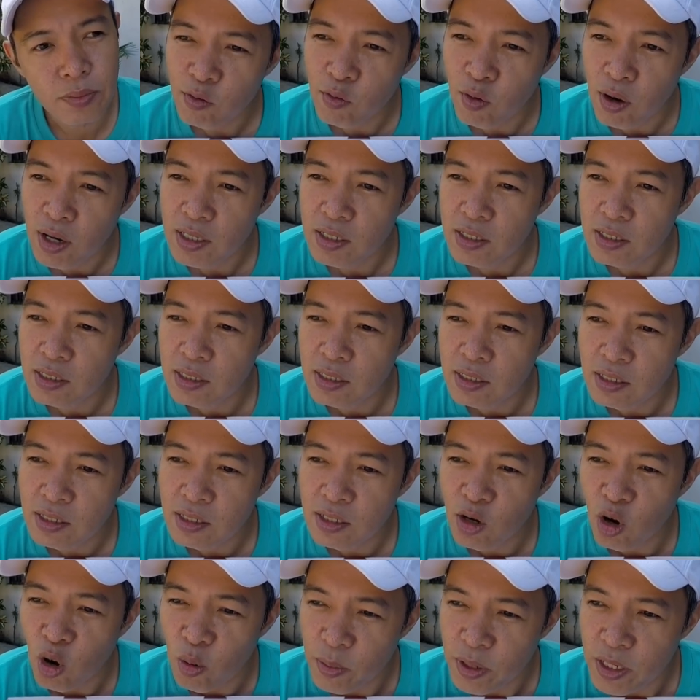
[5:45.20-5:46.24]
One
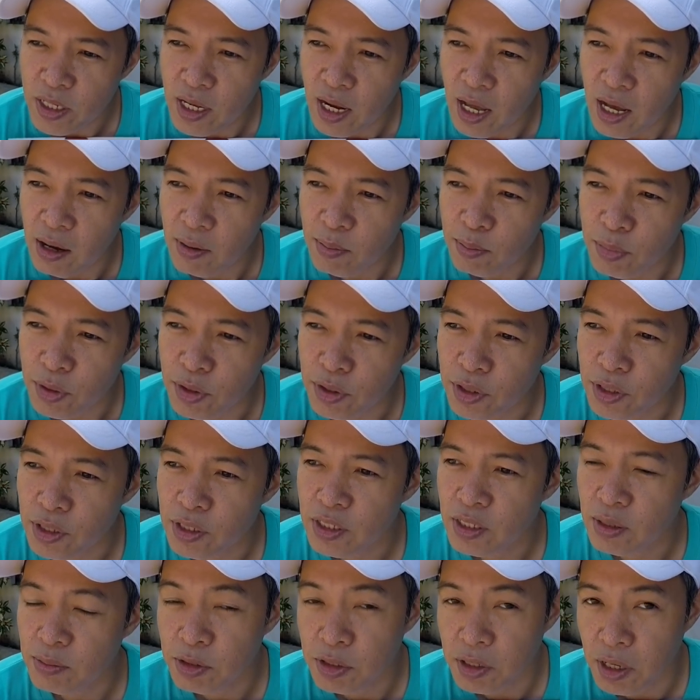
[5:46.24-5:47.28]
comment lang per
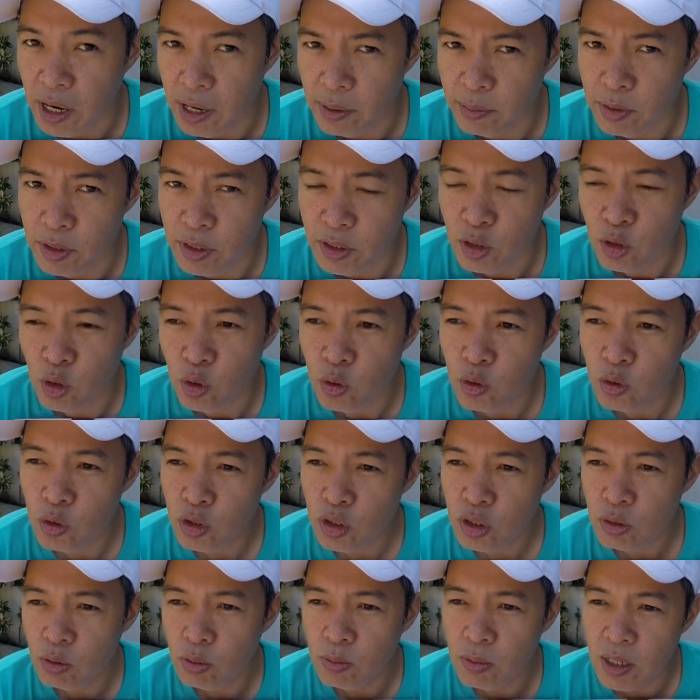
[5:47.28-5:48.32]
subscriber. So, kung
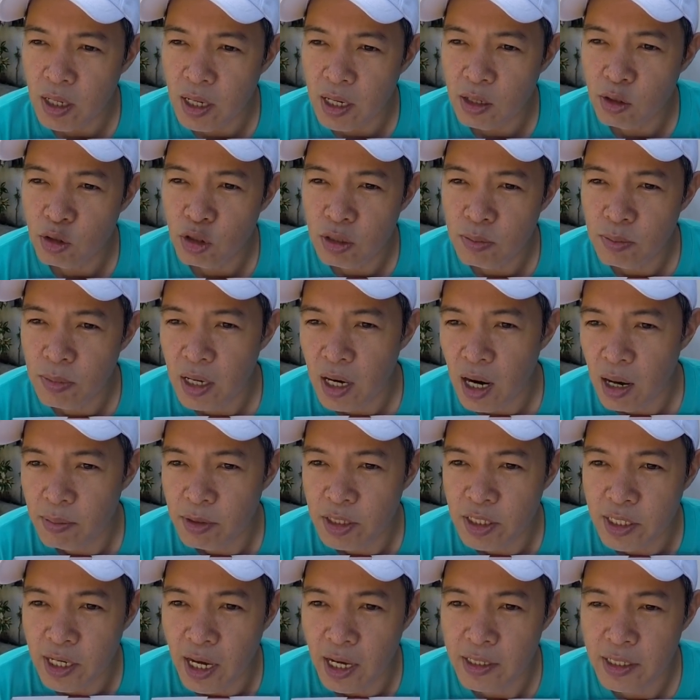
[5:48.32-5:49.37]
gusto mo magkaroon ng
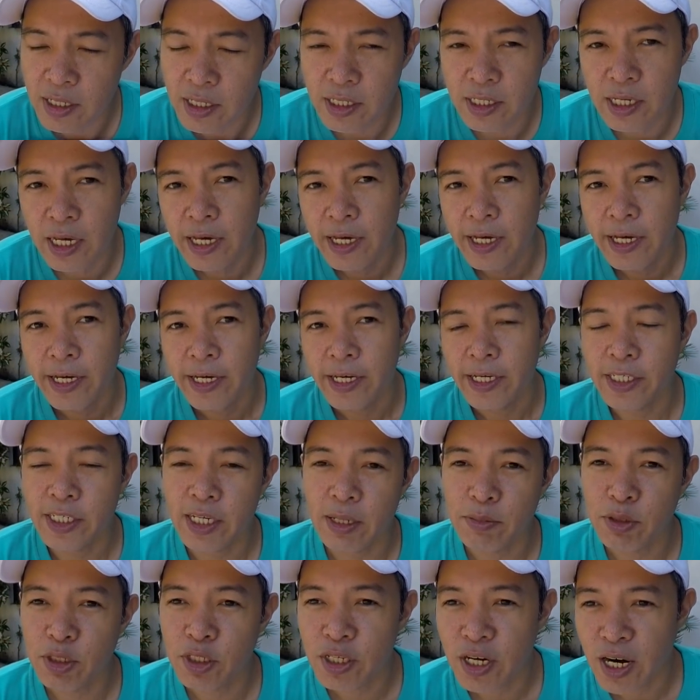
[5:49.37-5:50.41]
maraming chances,
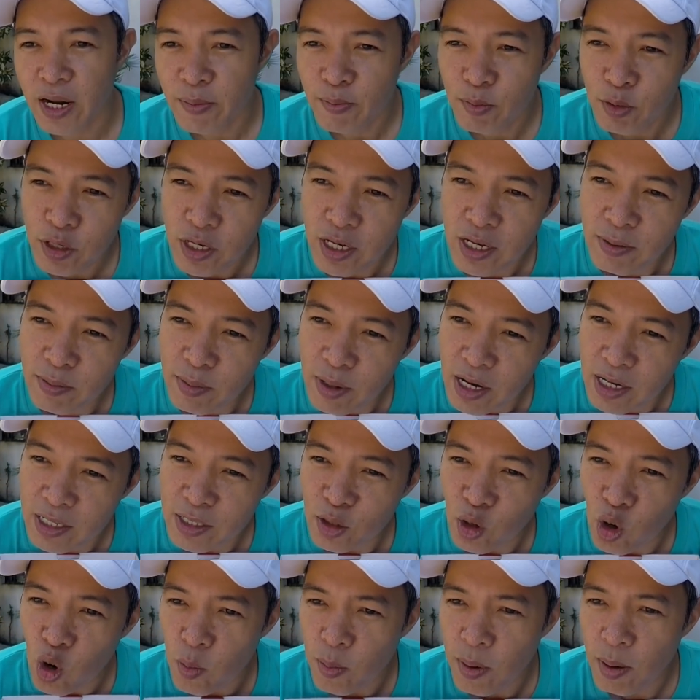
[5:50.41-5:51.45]
isubscribe mo na yung mga
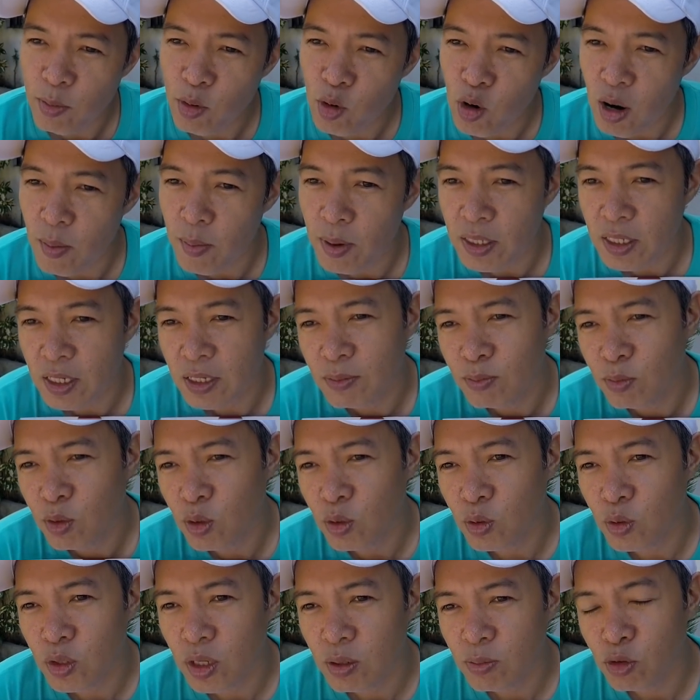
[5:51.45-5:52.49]
tropa mo, kapatid
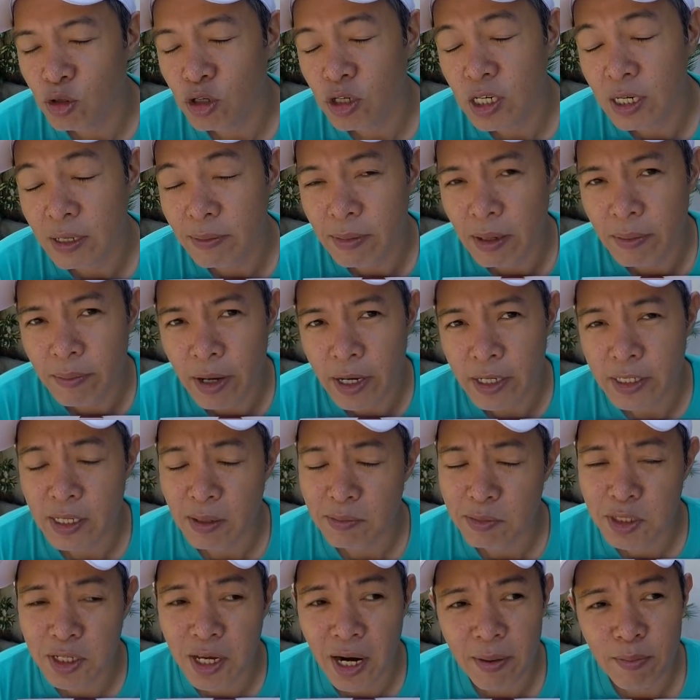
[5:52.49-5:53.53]
mo, kuya mo na nagbabike.
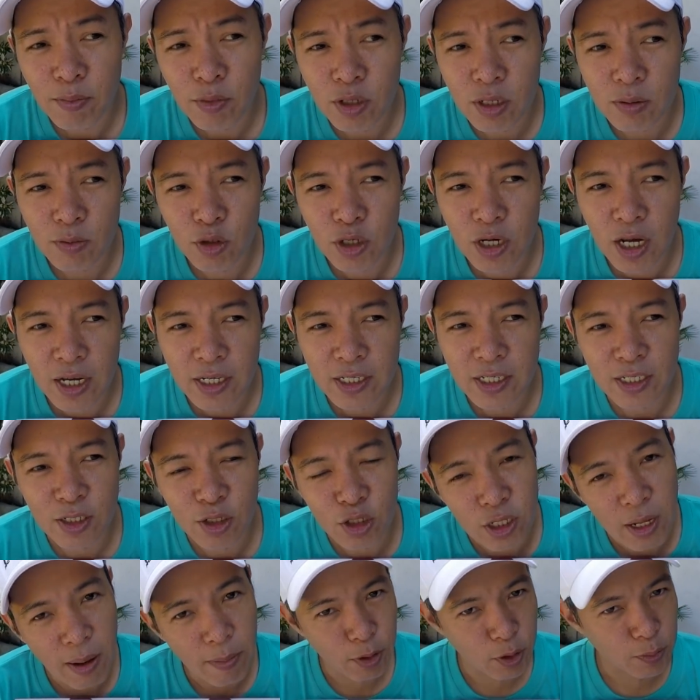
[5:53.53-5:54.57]
Subscribe mo na muna
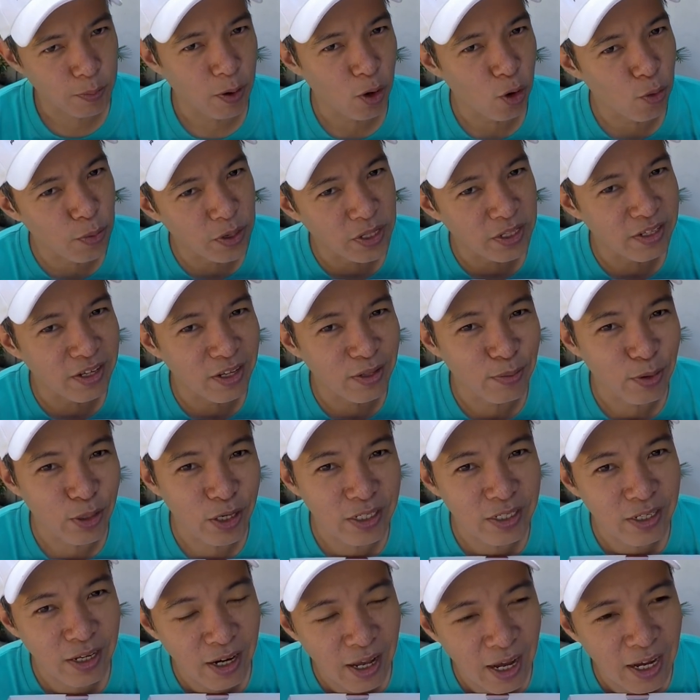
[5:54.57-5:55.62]
dito, tapos pakomentin mo
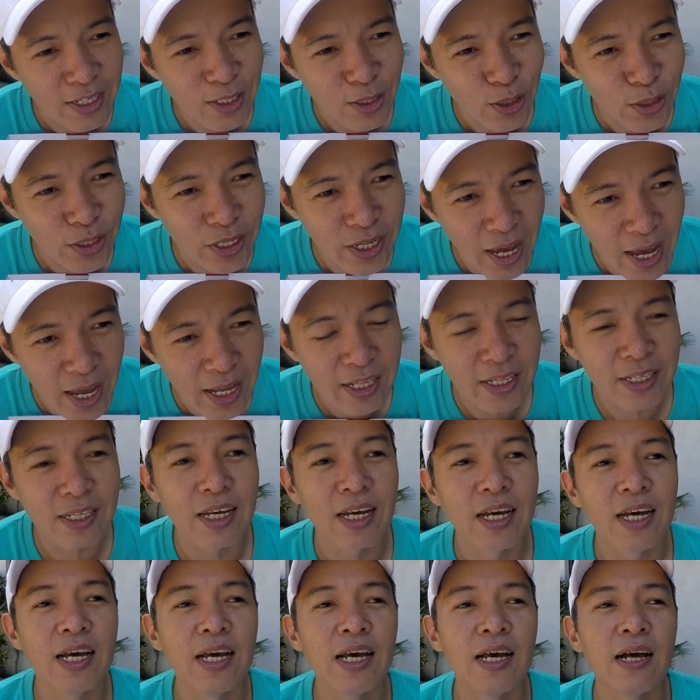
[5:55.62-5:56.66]
na sila. So, yan
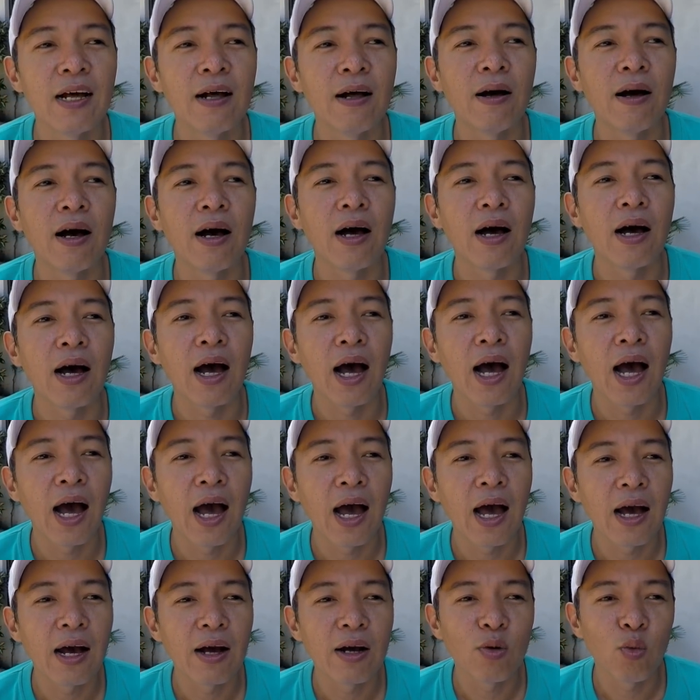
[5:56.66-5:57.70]

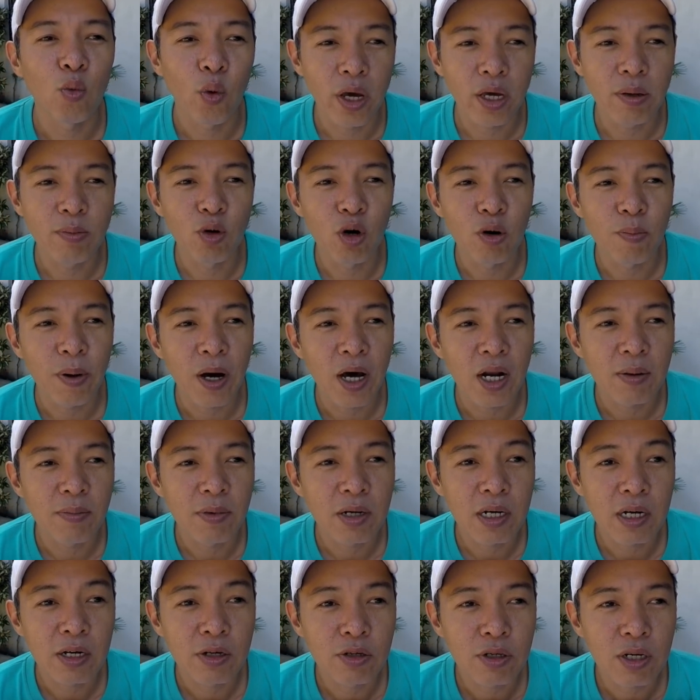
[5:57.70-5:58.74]
ang way mo para
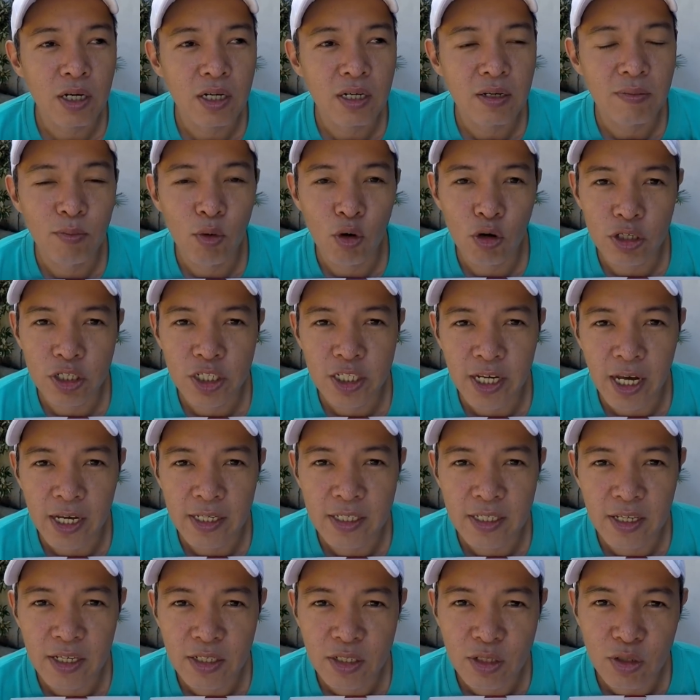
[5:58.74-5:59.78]
magkaroon ka ng more
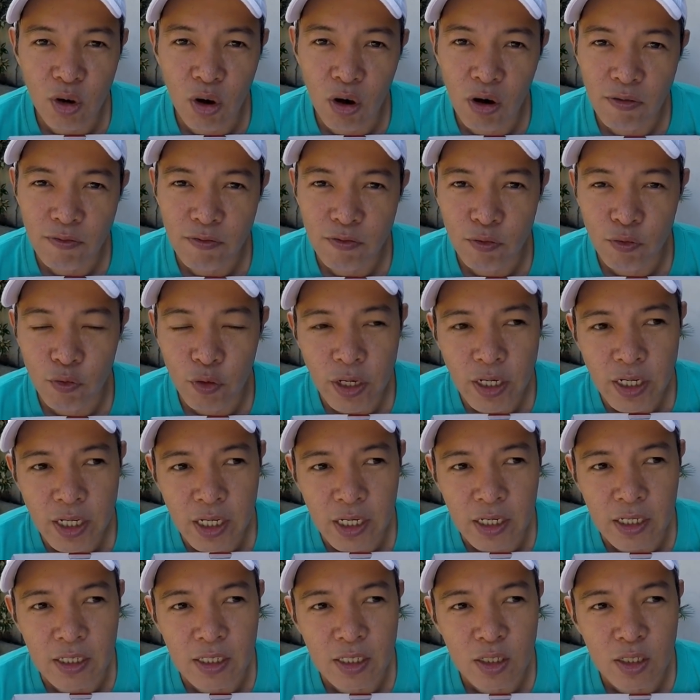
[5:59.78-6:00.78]
chances of winning.